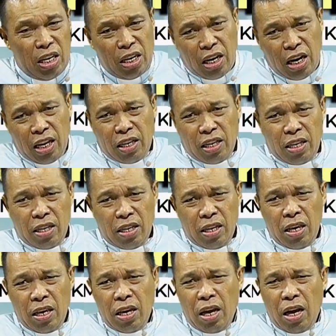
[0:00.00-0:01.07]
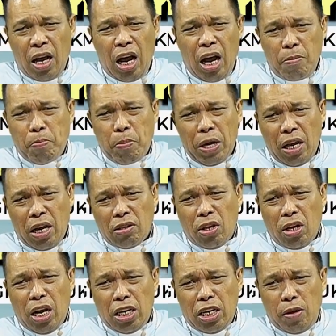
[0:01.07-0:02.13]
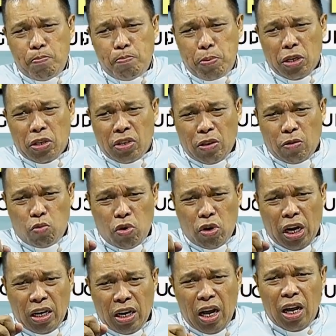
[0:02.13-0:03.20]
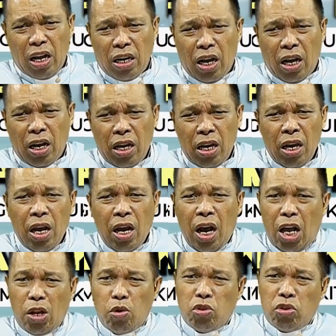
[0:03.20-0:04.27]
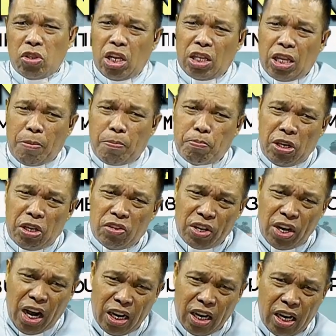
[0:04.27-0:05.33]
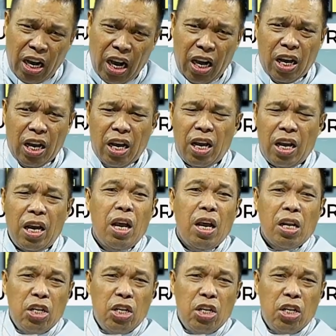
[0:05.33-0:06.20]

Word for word: Ingat, apa yang telah dipersatukan Allah harus tetap dijaga,